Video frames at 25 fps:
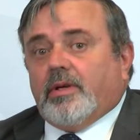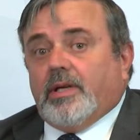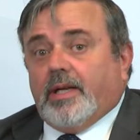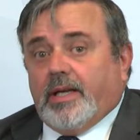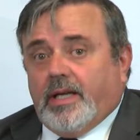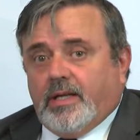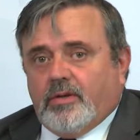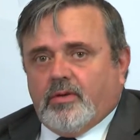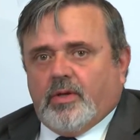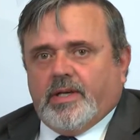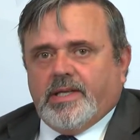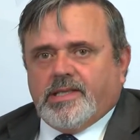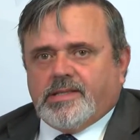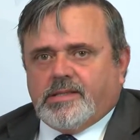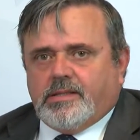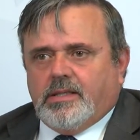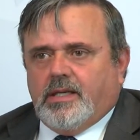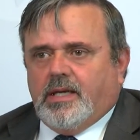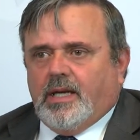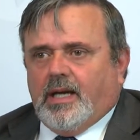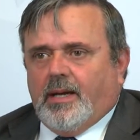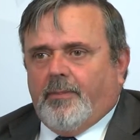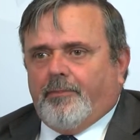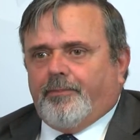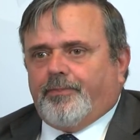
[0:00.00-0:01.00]
Credo che
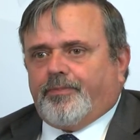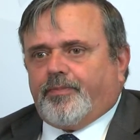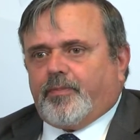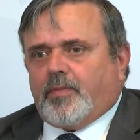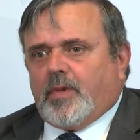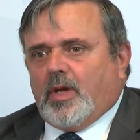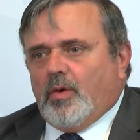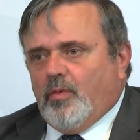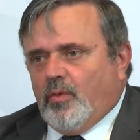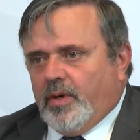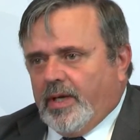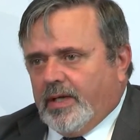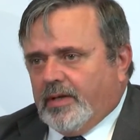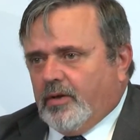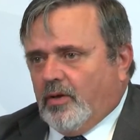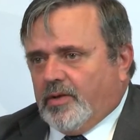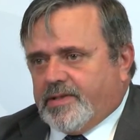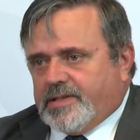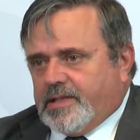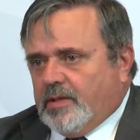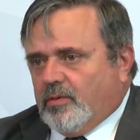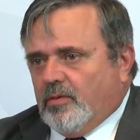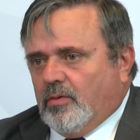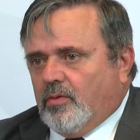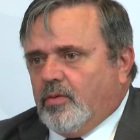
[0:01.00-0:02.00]
sia una
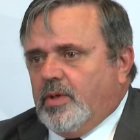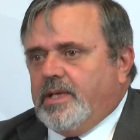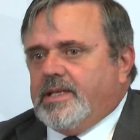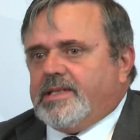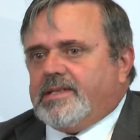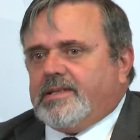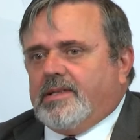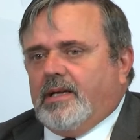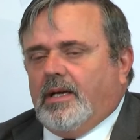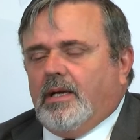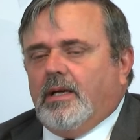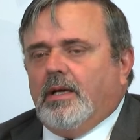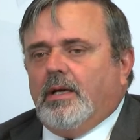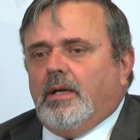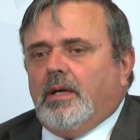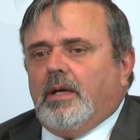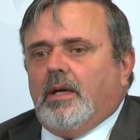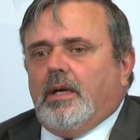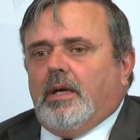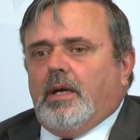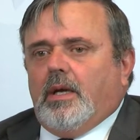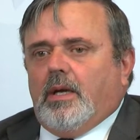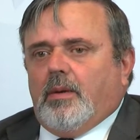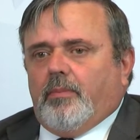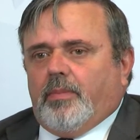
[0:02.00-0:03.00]
grossa conquista
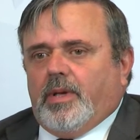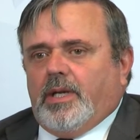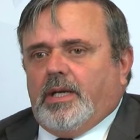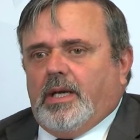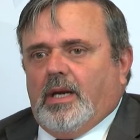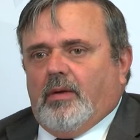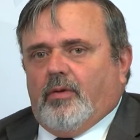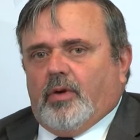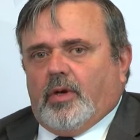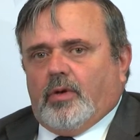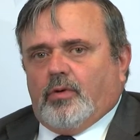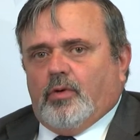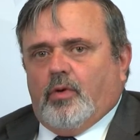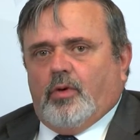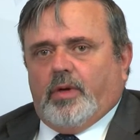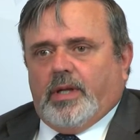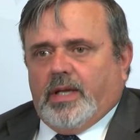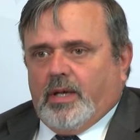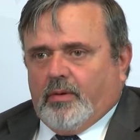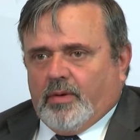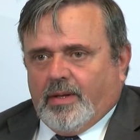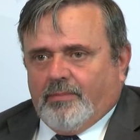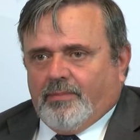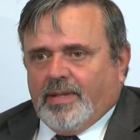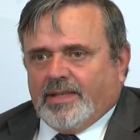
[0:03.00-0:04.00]
per i lavoratori,
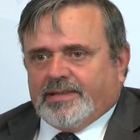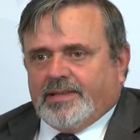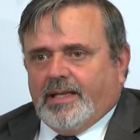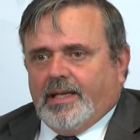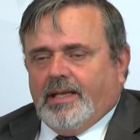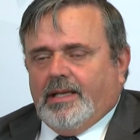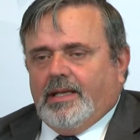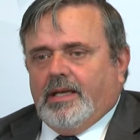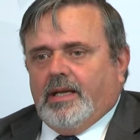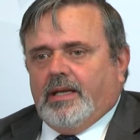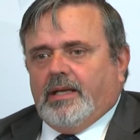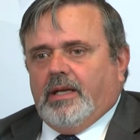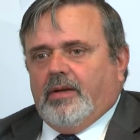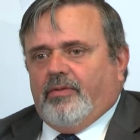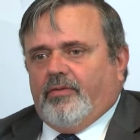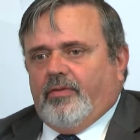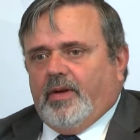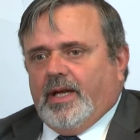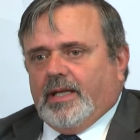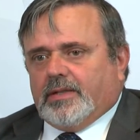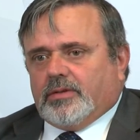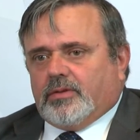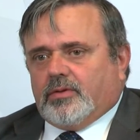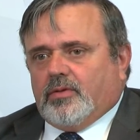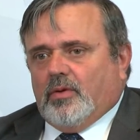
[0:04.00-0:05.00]
è una battaglia che ha
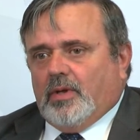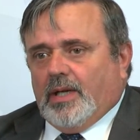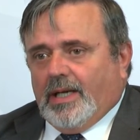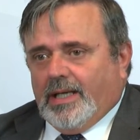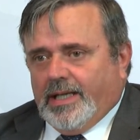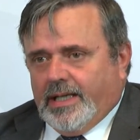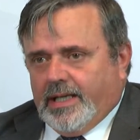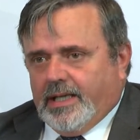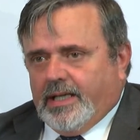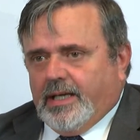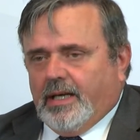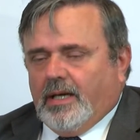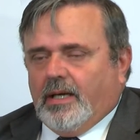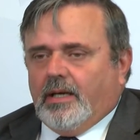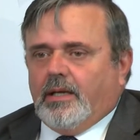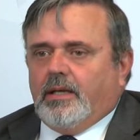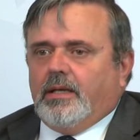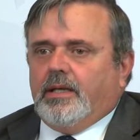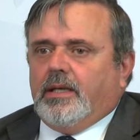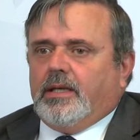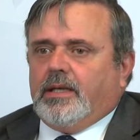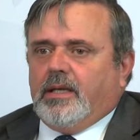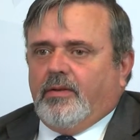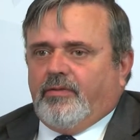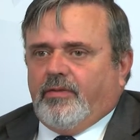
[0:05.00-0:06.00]
fatto la Lega
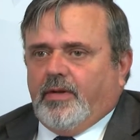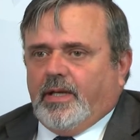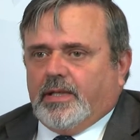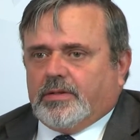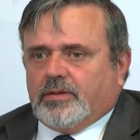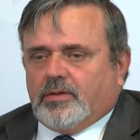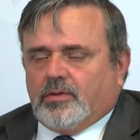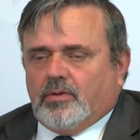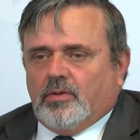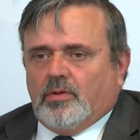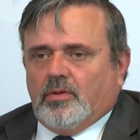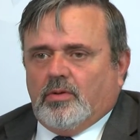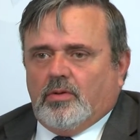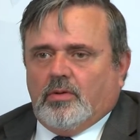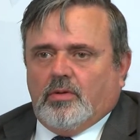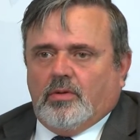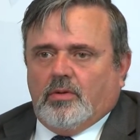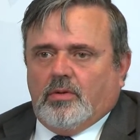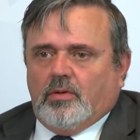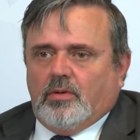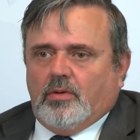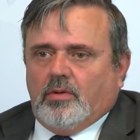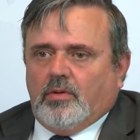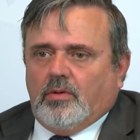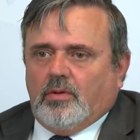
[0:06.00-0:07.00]
e che ha
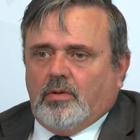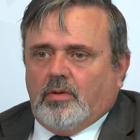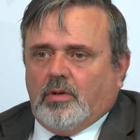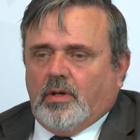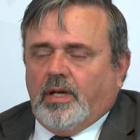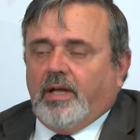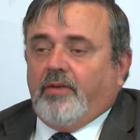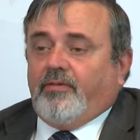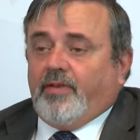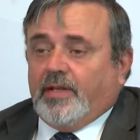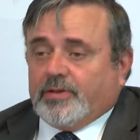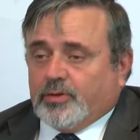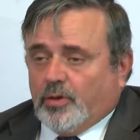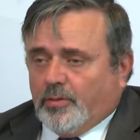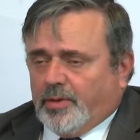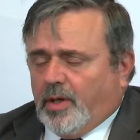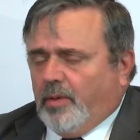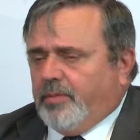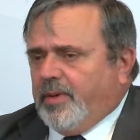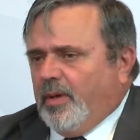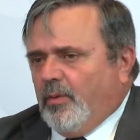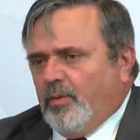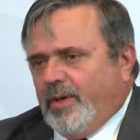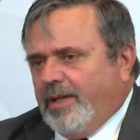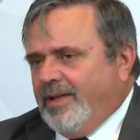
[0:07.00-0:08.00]
fatto, e ha fatto
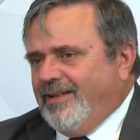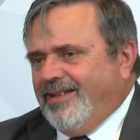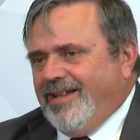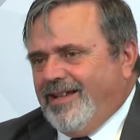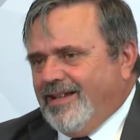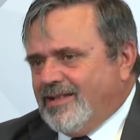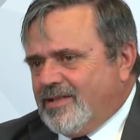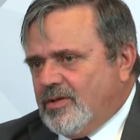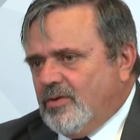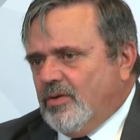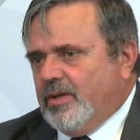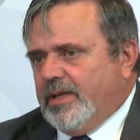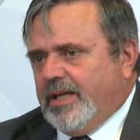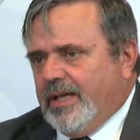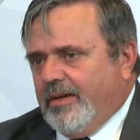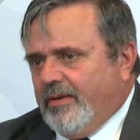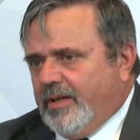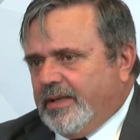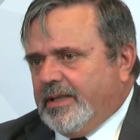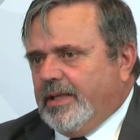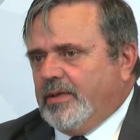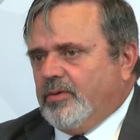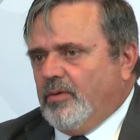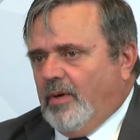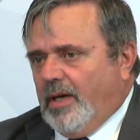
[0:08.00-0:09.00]
propria, un'indicazione che
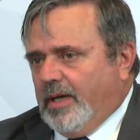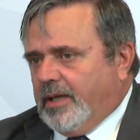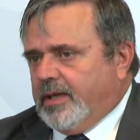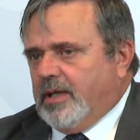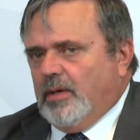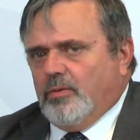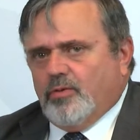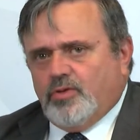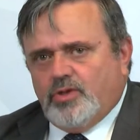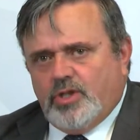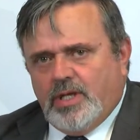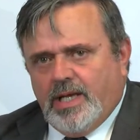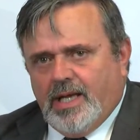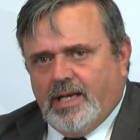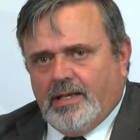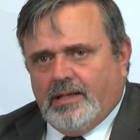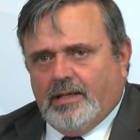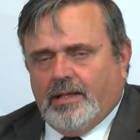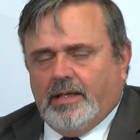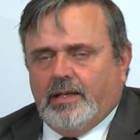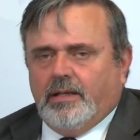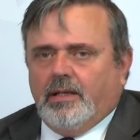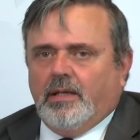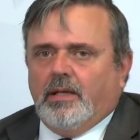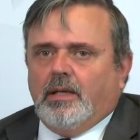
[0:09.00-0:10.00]
aveva dato anche
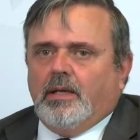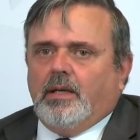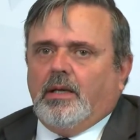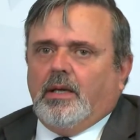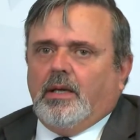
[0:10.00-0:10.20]
l'UGL